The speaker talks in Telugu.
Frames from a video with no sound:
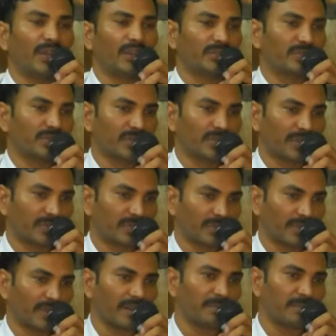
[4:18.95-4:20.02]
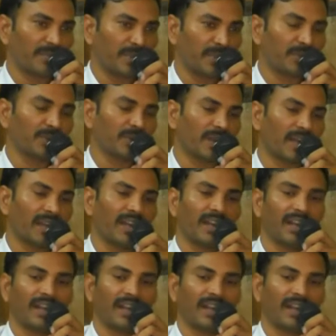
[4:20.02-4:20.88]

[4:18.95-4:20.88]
ఏసుక్రీస్తు వారి మీదుగా